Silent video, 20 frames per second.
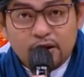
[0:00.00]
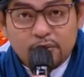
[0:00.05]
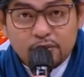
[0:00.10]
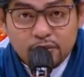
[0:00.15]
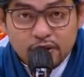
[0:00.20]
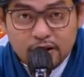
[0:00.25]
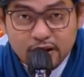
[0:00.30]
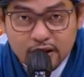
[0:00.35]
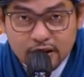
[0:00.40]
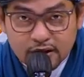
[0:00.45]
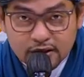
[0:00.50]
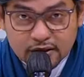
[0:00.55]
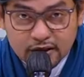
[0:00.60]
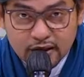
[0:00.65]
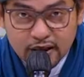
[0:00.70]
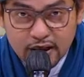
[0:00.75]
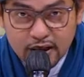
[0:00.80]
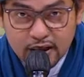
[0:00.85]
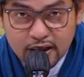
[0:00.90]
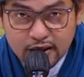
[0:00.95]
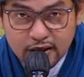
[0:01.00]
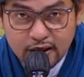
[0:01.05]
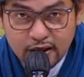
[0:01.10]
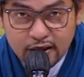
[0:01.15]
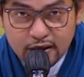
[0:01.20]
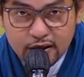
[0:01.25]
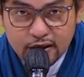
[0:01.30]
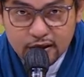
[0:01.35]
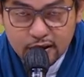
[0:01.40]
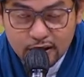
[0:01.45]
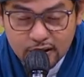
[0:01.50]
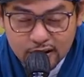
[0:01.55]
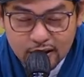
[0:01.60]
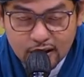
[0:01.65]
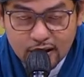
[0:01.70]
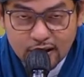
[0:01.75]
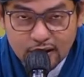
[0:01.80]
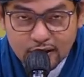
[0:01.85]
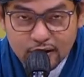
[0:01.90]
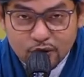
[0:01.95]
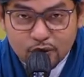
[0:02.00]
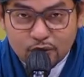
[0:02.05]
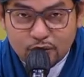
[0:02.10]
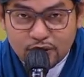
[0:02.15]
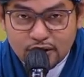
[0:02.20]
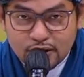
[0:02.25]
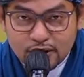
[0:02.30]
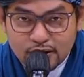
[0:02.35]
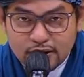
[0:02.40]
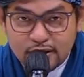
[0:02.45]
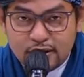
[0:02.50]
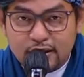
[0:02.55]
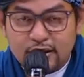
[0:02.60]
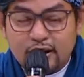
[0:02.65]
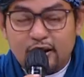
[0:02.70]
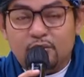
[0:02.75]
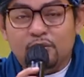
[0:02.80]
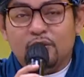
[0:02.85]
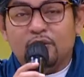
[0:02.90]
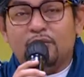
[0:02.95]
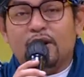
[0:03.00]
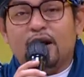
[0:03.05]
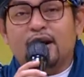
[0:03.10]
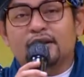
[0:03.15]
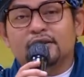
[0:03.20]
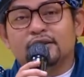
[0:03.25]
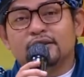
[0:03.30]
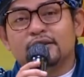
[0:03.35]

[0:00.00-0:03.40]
بإحسان إلى يوم الدين أما بعد